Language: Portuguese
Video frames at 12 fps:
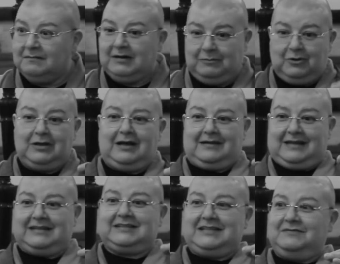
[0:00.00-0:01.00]
Vamos lá,
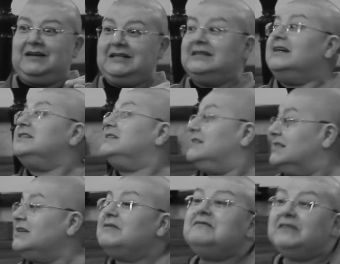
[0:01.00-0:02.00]
data de validade que
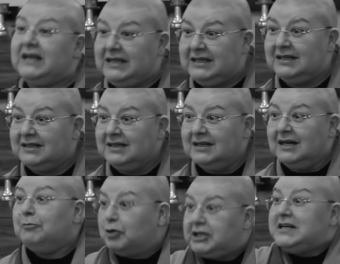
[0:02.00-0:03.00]
seja vendelha.
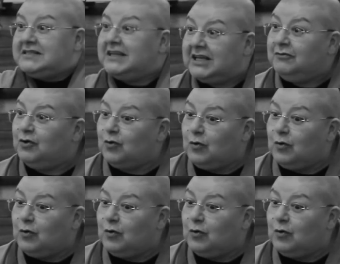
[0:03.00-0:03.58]
Porque essa que eu vou